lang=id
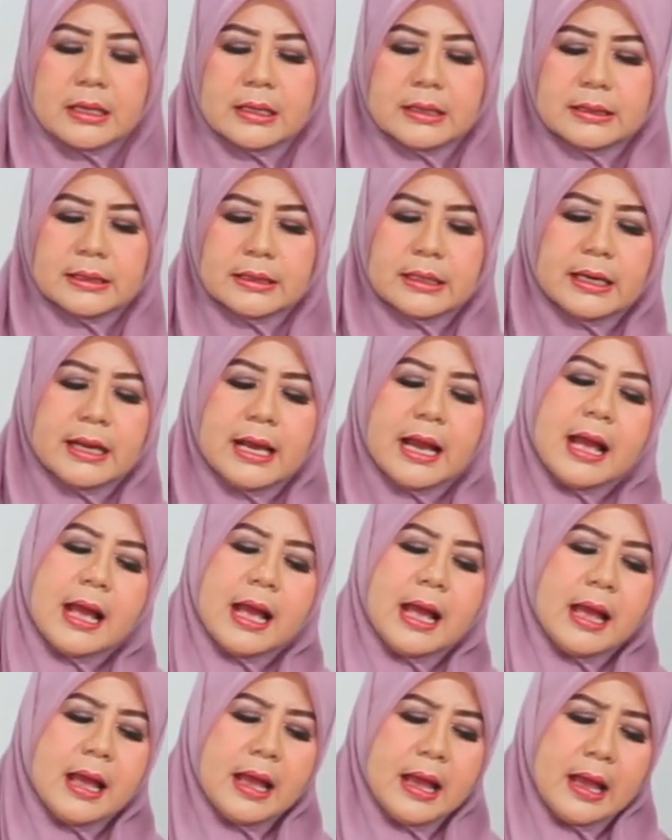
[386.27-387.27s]

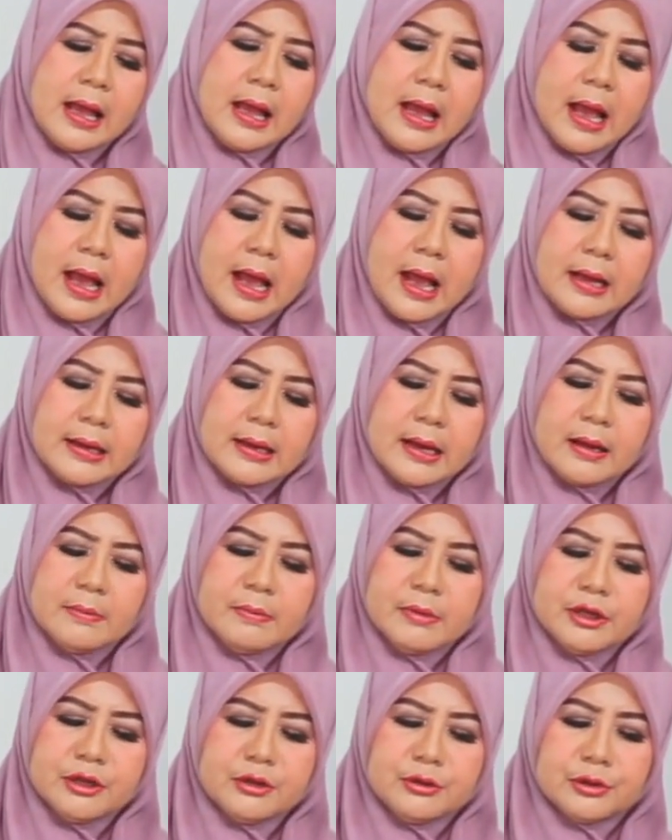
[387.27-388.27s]
Setelah agak
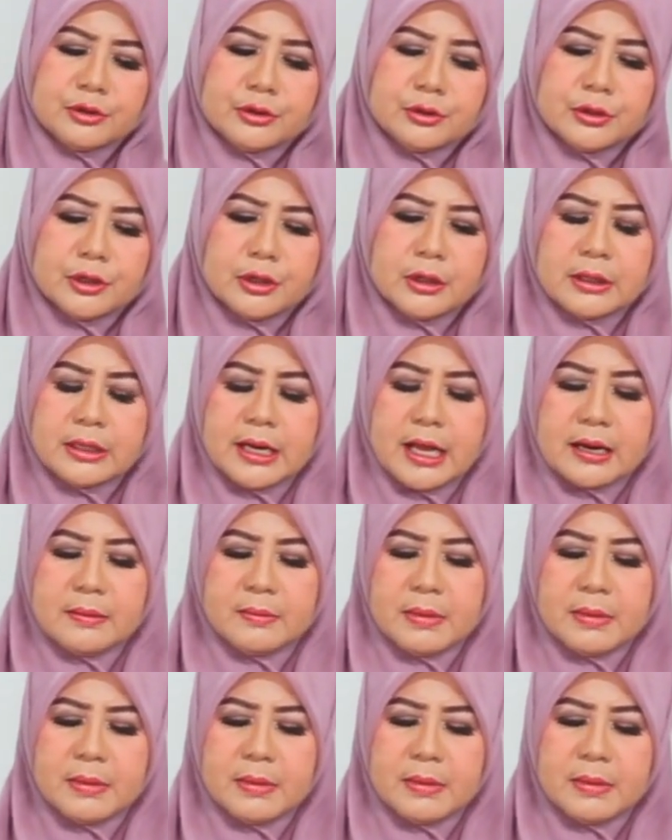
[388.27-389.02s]
menyusut dan